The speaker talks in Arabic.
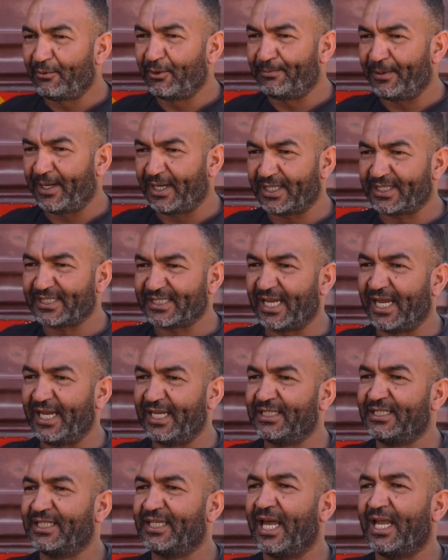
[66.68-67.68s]
مبارك
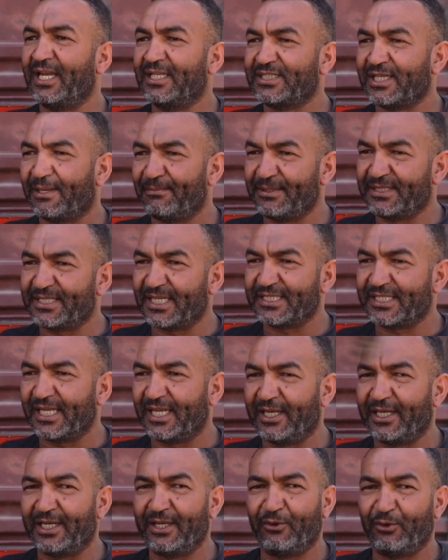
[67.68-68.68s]
سعيد كاع الشعب
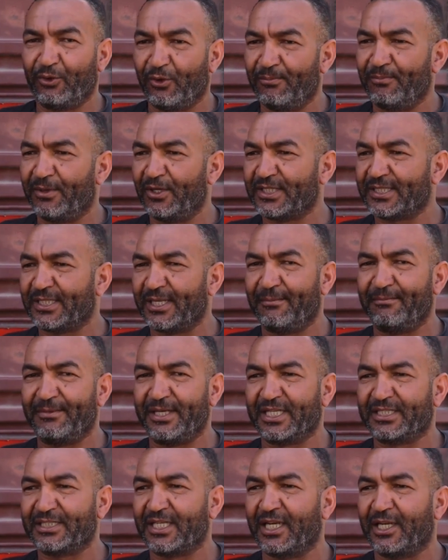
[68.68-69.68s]
الجزائري والامه
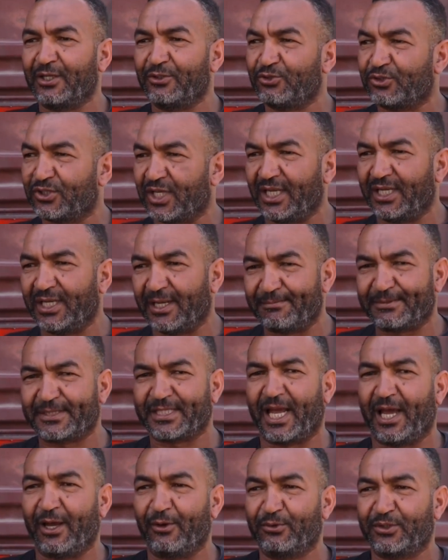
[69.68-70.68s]
الاسلاميه ان شاء الله يجوز علينا
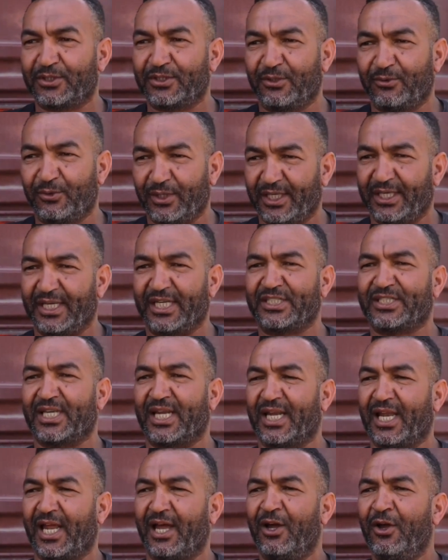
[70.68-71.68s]
بالصحه والهنا ان
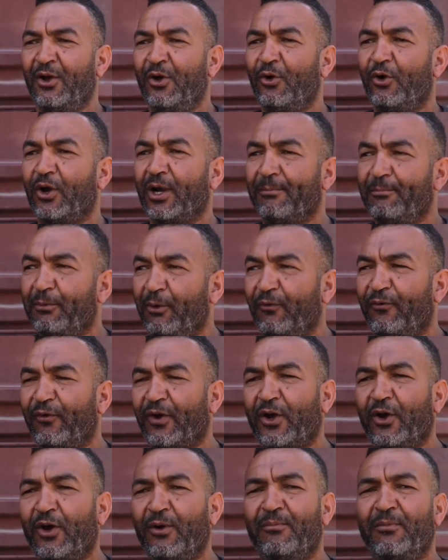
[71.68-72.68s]
شاء الله وربي
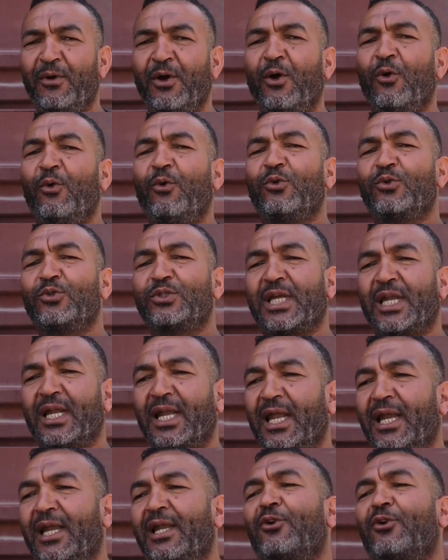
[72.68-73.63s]
يوفقهم وان شاء الله